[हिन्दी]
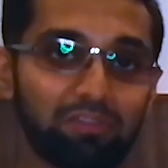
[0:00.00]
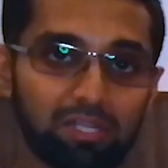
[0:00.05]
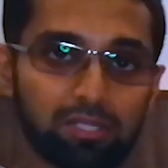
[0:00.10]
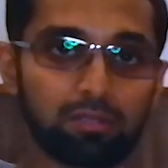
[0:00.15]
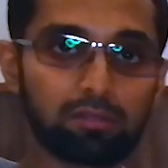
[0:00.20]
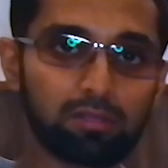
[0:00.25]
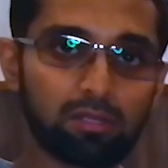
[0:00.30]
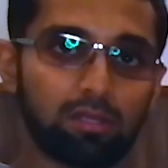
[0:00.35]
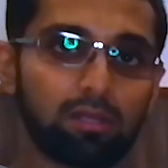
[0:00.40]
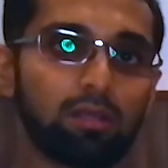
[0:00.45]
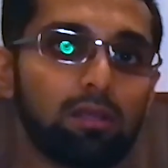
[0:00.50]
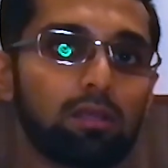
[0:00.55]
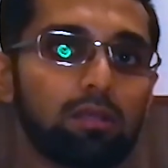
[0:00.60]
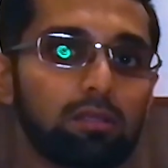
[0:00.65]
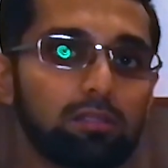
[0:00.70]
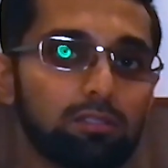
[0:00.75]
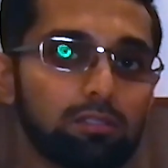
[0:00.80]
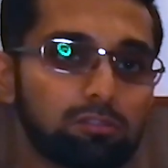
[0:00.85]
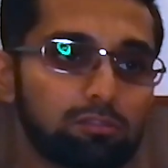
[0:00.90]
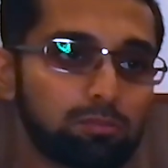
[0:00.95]
फिट
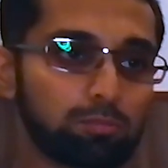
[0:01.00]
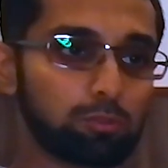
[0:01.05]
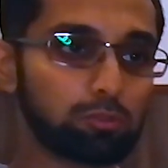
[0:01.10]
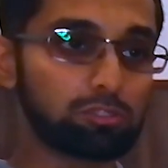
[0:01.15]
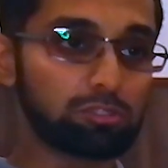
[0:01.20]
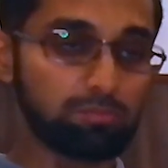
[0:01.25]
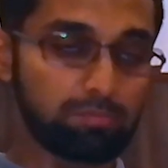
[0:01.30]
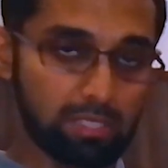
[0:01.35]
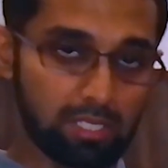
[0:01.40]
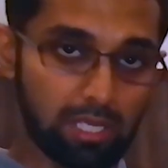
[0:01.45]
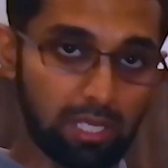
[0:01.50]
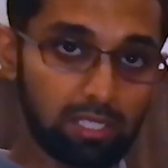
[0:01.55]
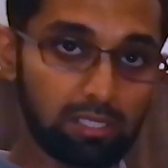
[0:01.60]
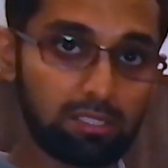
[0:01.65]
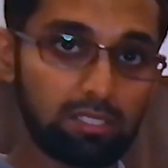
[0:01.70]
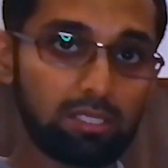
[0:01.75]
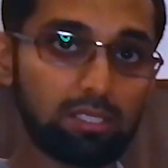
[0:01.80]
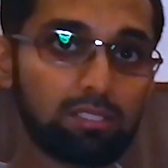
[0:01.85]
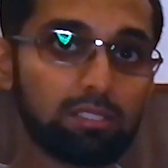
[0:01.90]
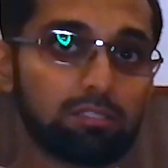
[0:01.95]
देर सपोज टू बी
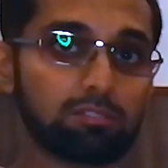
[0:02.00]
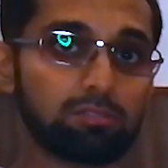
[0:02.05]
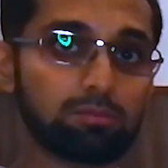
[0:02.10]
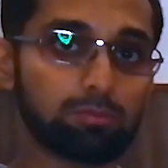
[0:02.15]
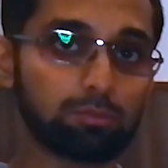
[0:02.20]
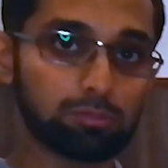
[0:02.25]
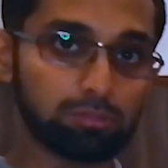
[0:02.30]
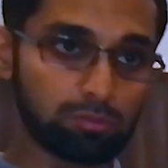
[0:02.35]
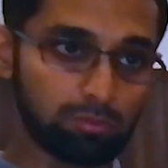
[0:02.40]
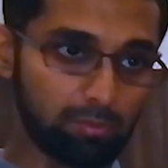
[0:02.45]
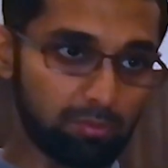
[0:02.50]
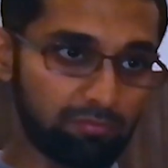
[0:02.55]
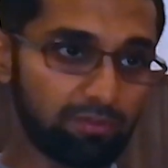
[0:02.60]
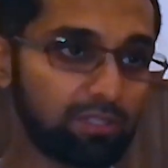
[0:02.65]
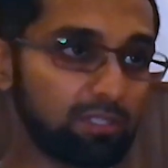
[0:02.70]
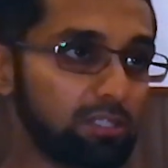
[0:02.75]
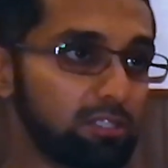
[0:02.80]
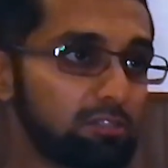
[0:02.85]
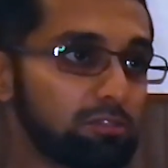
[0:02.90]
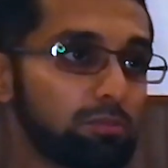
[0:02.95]
हेल्दी देर सपोज टू बी
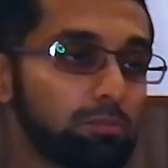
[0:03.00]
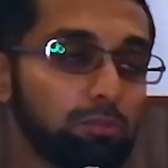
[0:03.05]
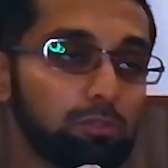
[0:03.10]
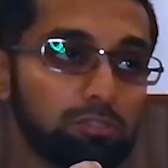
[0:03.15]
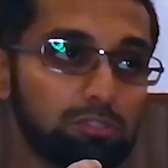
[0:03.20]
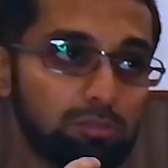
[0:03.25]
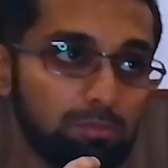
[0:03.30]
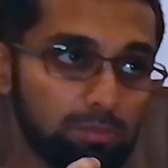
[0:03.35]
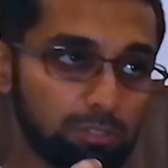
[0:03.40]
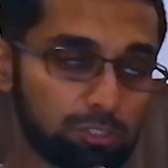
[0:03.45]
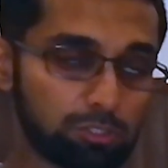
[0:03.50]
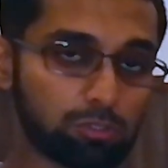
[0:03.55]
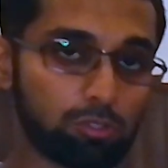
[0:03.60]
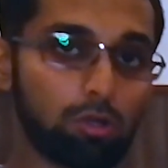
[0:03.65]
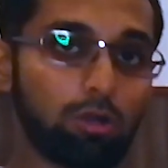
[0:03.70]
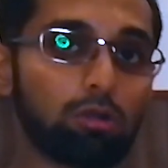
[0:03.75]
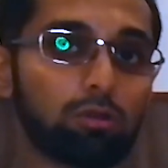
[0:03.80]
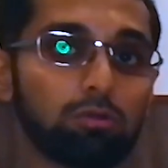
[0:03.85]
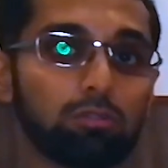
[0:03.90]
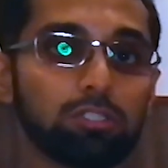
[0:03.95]
फिट देर सपोज टू बी
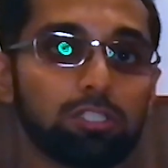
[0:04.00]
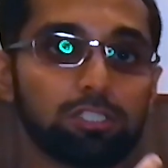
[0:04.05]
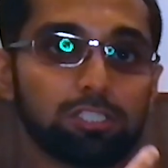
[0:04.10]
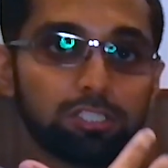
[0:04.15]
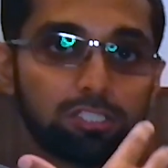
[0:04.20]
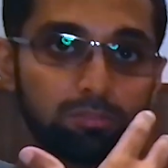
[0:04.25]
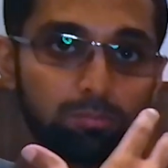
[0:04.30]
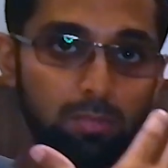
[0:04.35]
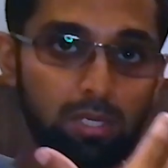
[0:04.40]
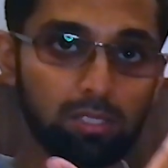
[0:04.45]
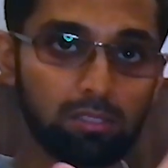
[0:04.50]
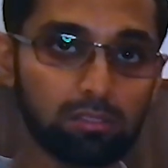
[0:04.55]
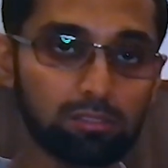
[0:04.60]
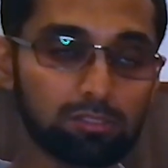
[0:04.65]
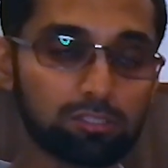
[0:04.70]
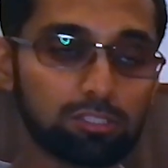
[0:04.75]
स्ट्रांग उनकी जिसमा